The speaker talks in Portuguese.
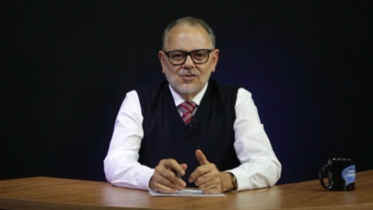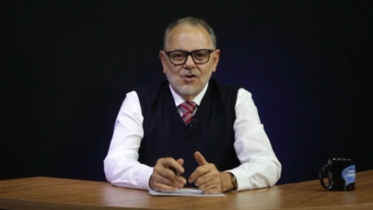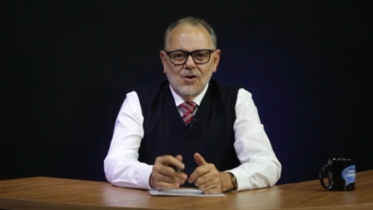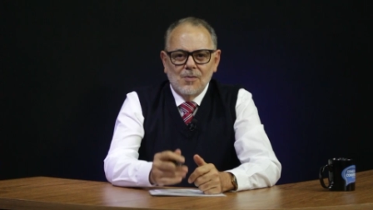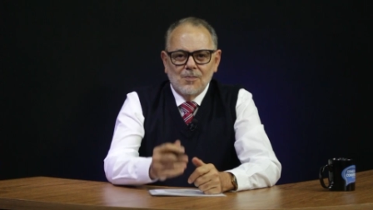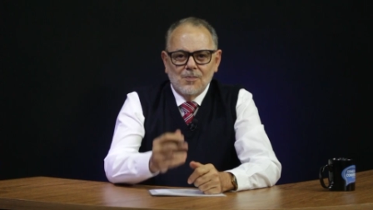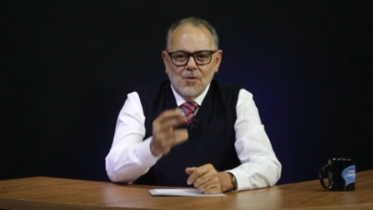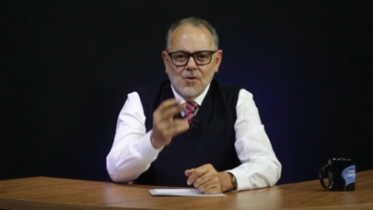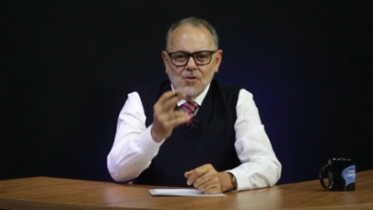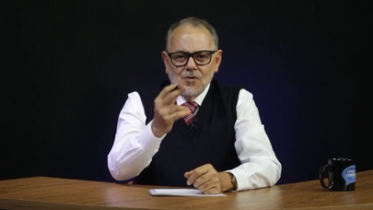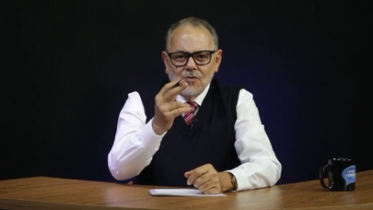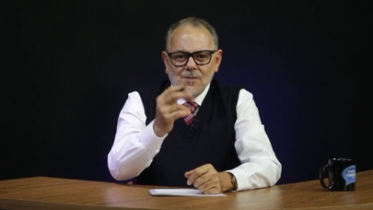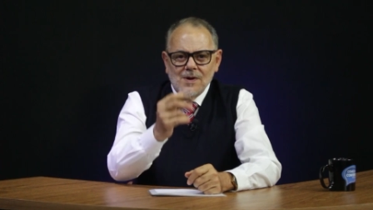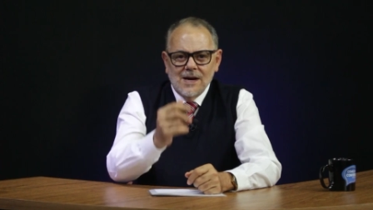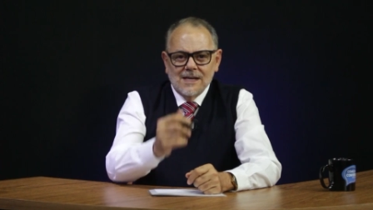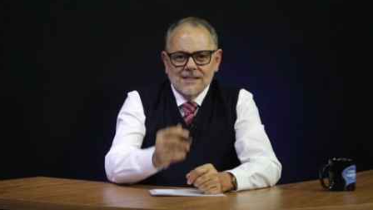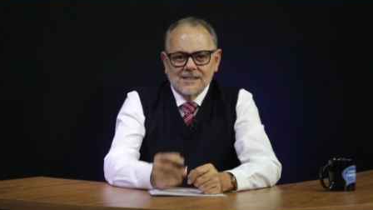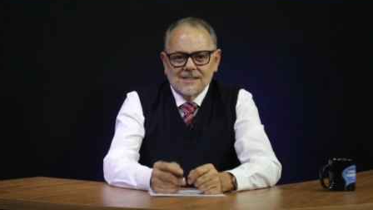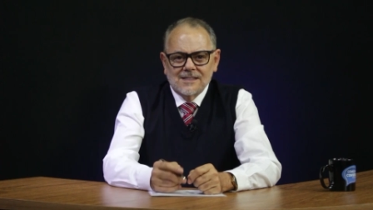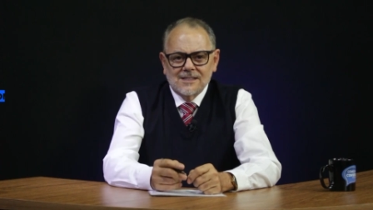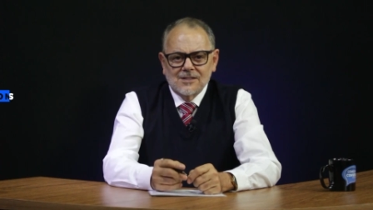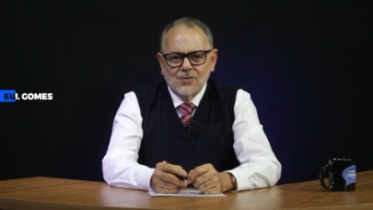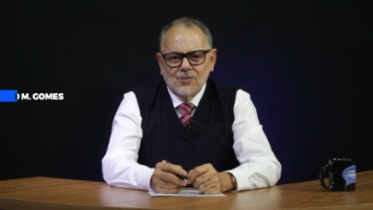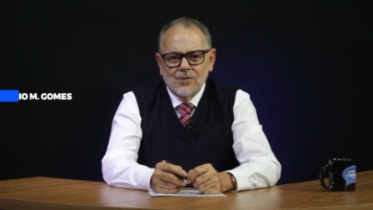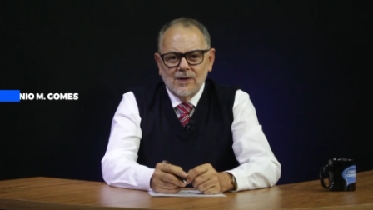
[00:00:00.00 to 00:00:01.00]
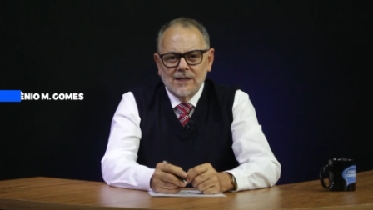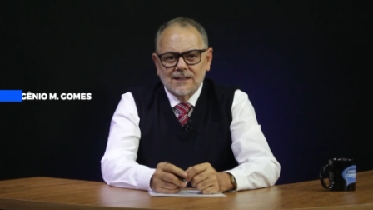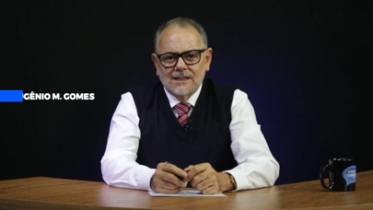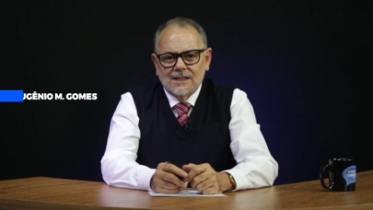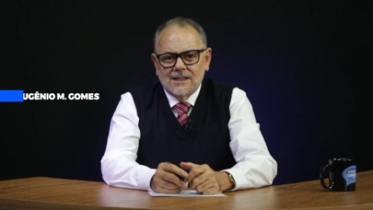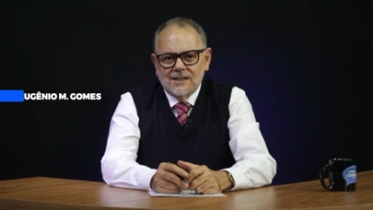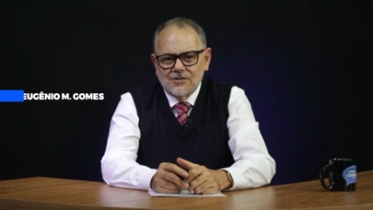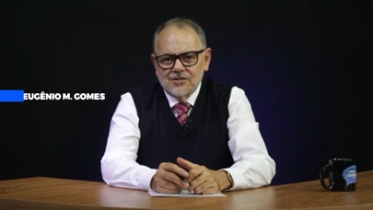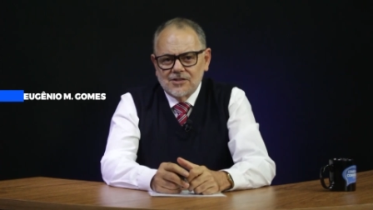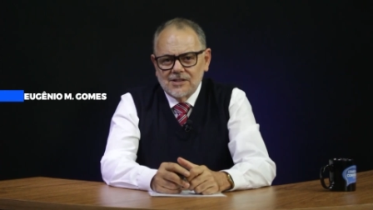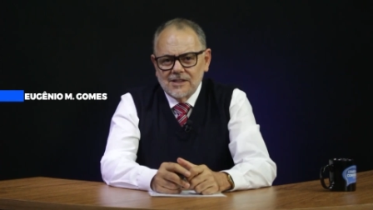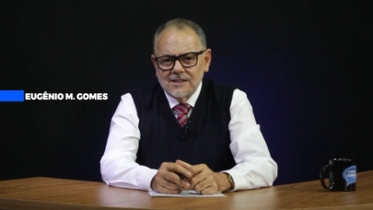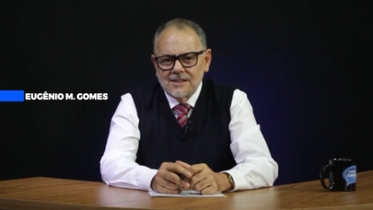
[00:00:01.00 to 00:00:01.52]
Com pouco mais de
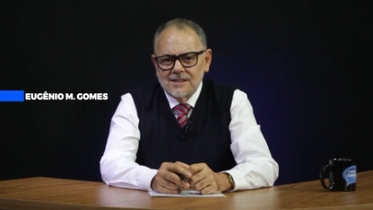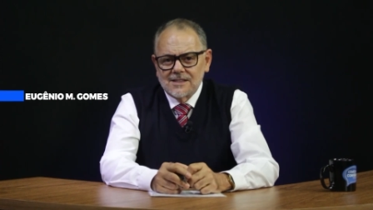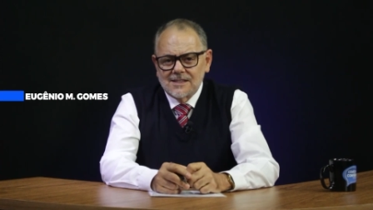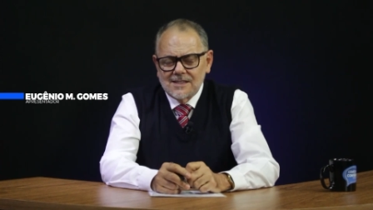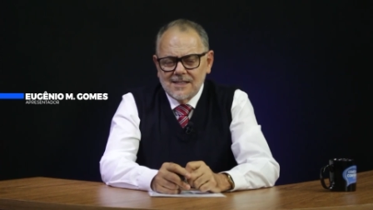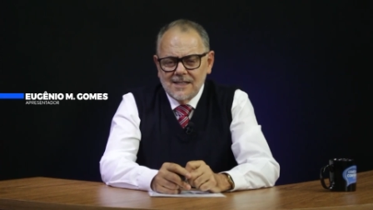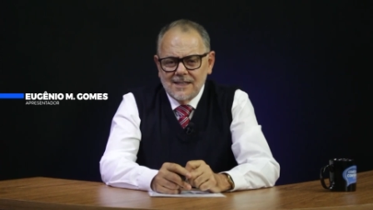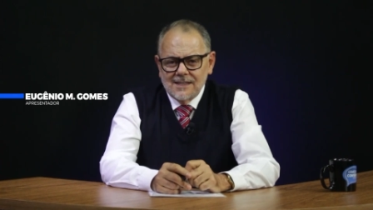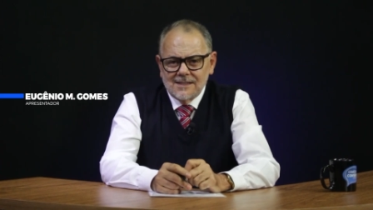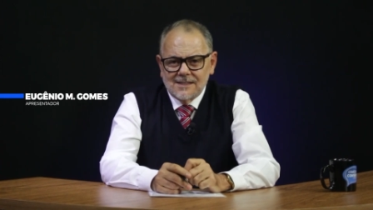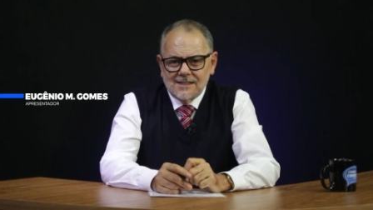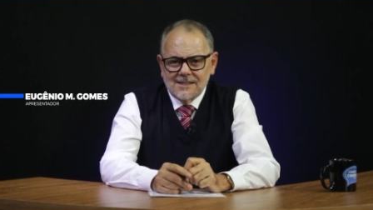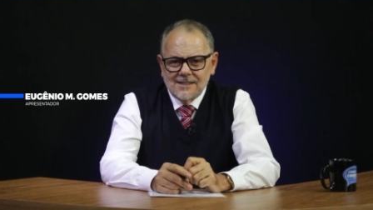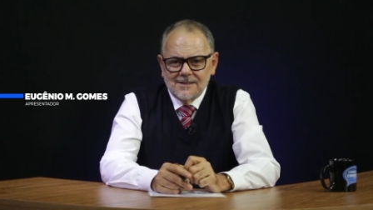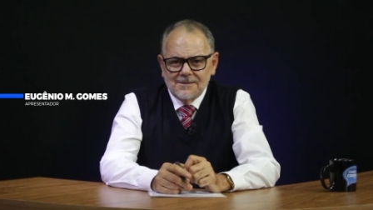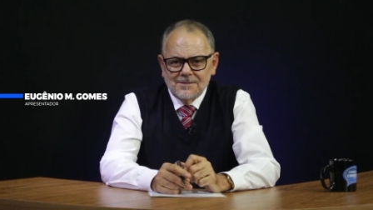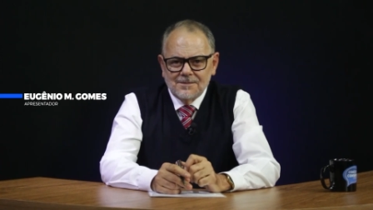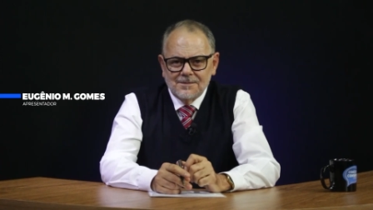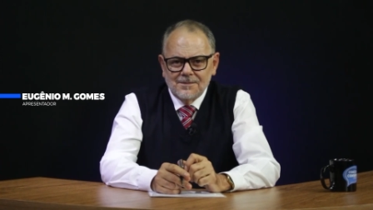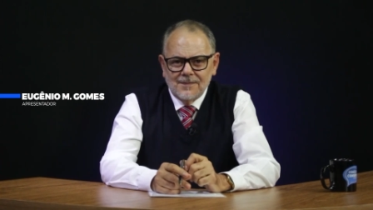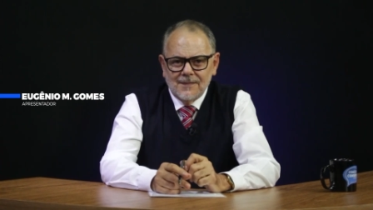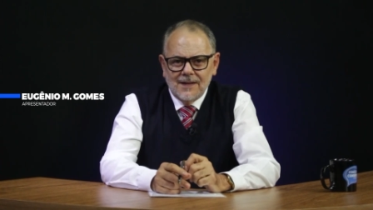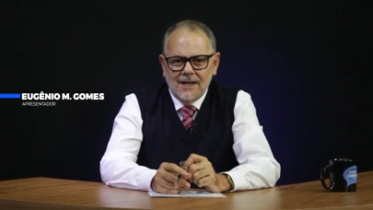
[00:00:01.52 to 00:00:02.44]
50 anos de existência,